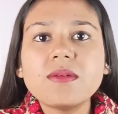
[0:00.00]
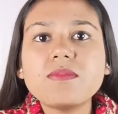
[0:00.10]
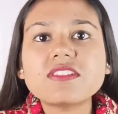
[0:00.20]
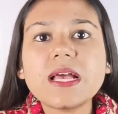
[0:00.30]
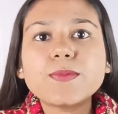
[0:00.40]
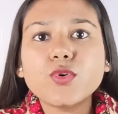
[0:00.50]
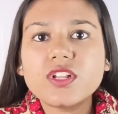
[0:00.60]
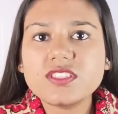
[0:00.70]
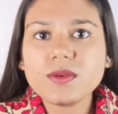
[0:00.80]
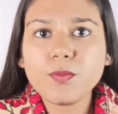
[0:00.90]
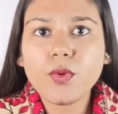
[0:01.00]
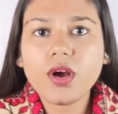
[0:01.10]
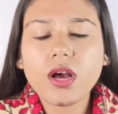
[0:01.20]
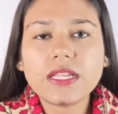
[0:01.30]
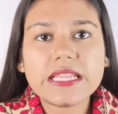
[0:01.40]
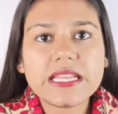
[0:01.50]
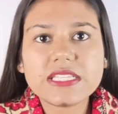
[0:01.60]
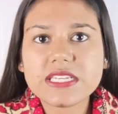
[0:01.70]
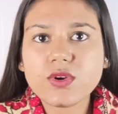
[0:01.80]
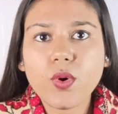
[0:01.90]
मिस आप थोड़ी सी ले
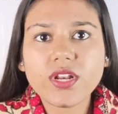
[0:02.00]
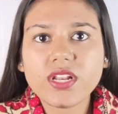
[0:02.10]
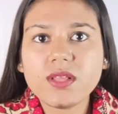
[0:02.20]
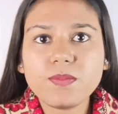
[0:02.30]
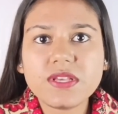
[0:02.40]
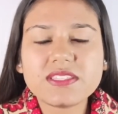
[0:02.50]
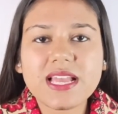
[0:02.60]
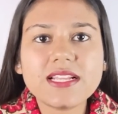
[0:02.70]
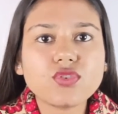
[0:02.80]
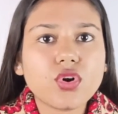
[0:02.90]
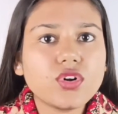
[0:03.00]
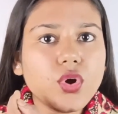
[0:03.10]
लीजिए क्वांटिटी पी साइड और